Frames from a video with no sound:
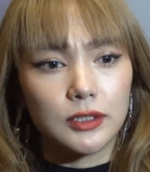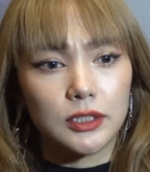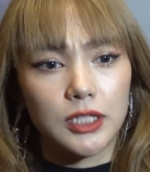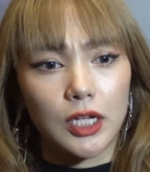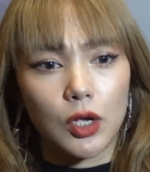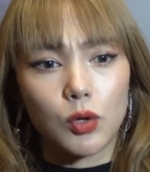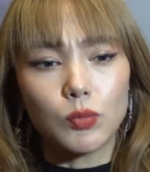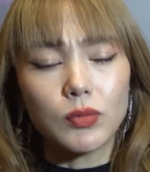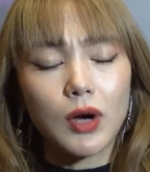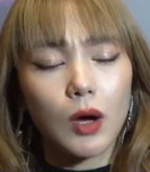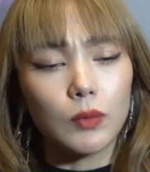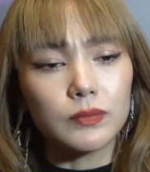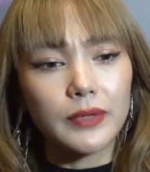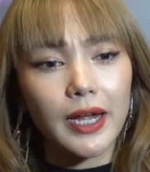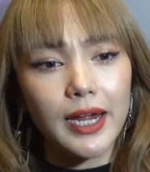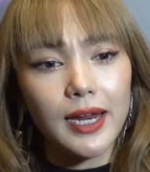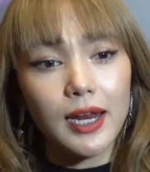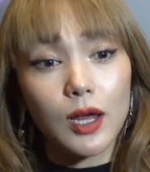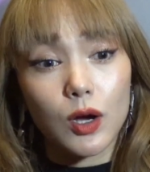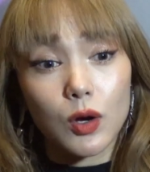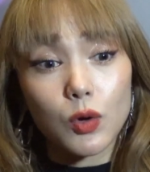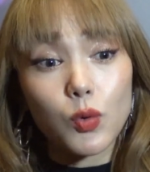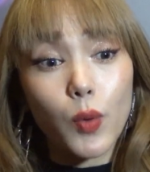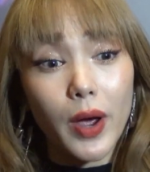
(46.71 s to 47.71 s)
chị cũng không thấy
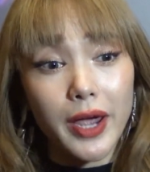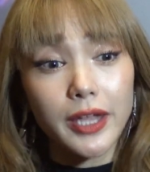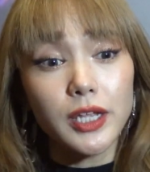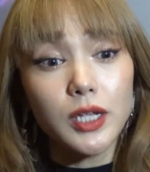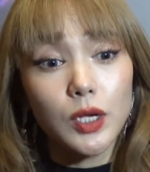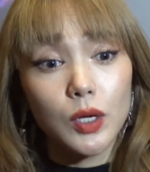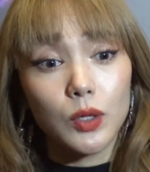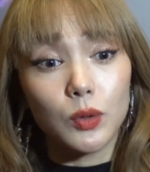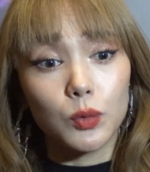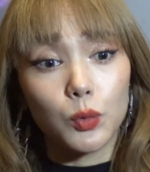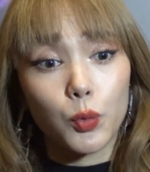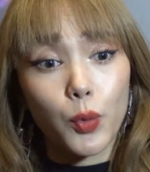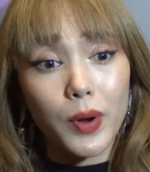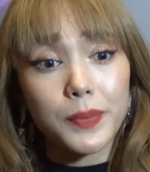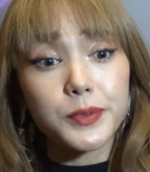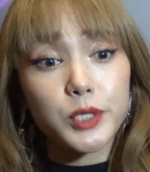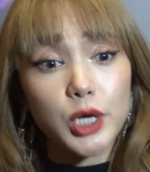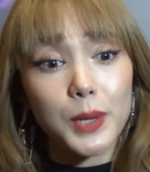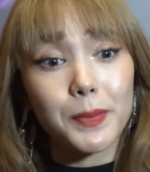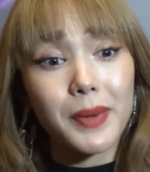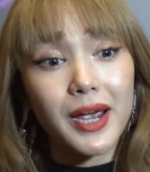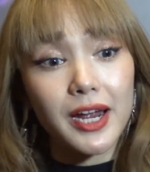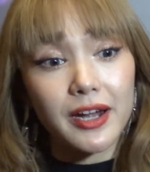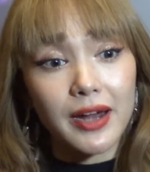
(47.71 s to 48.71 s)
là có quá nhiều web
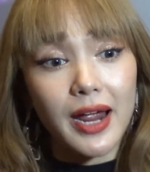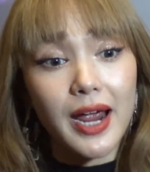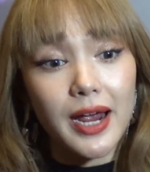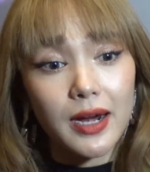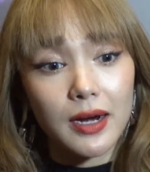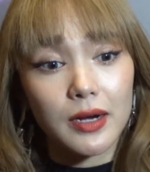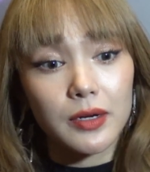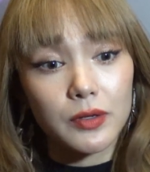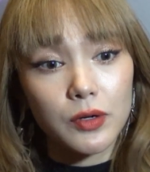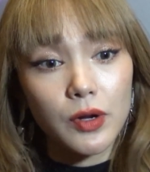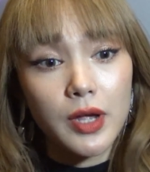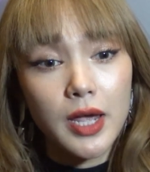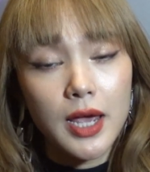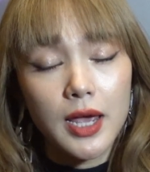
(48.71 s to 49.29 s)
drama ra đâu